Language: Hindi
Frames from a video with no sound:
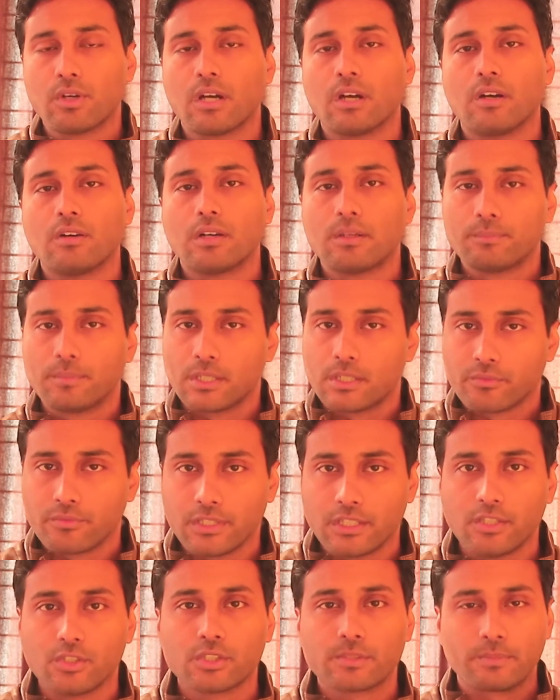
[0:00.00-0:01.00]
वहाँ वहाँ पर
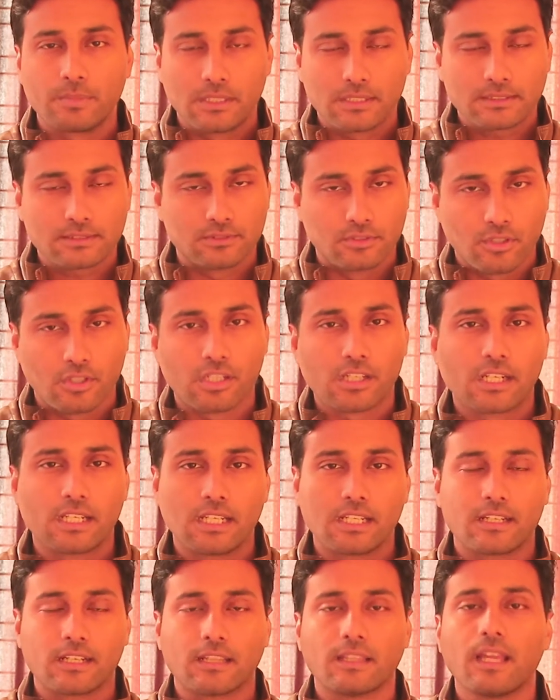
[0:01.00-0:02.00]
विंडोज प्लस डॉट
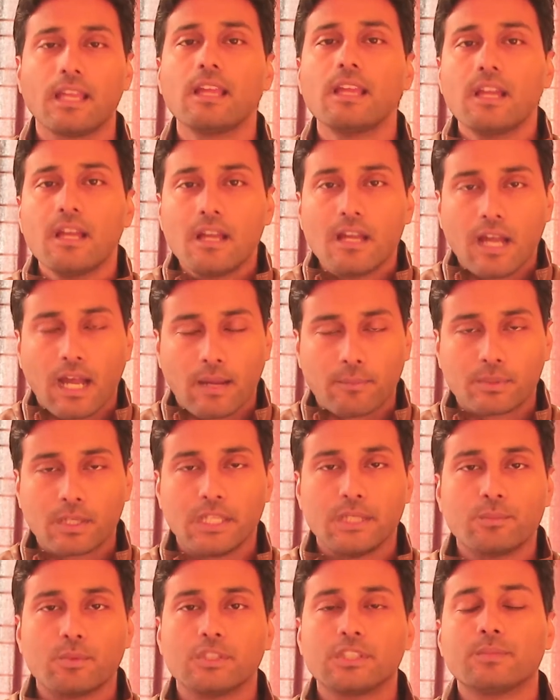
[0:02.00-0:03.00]
क्लिक करना है आपका
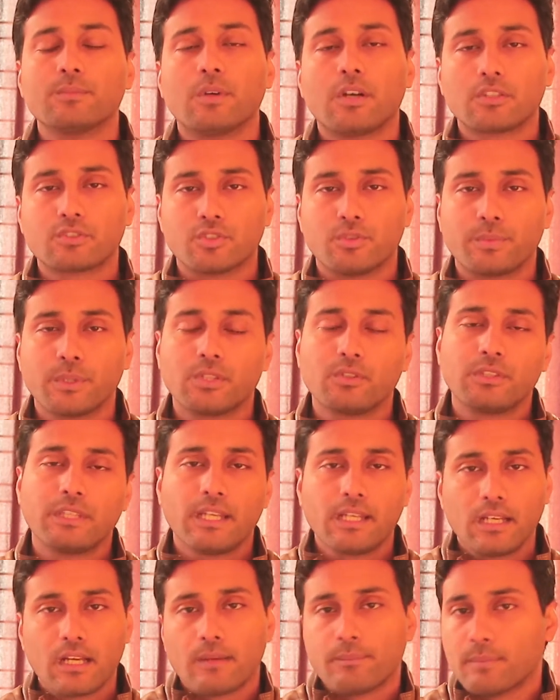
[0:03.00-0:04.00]
इमोजी बॉक्स ओपन हो
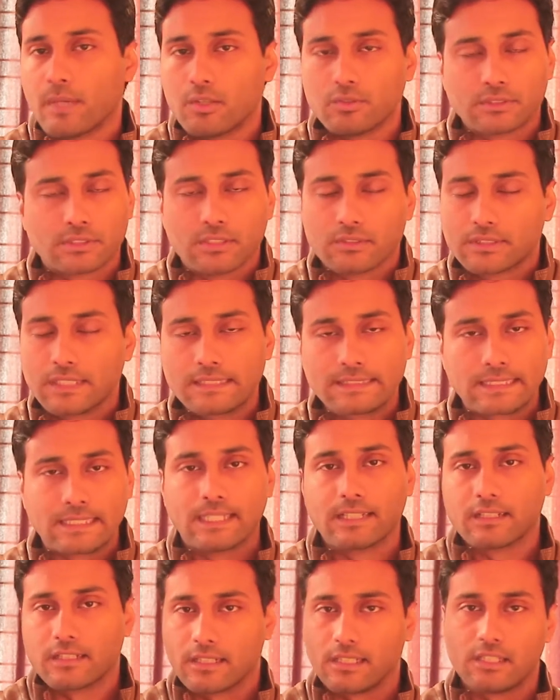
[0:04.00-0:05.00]
जाएगा आप माउस से उसे
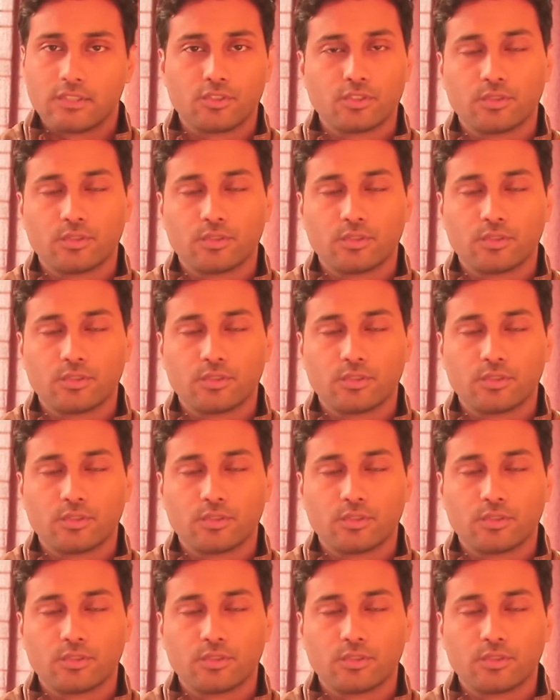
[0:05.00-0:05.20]
सिलेक्ट कर ले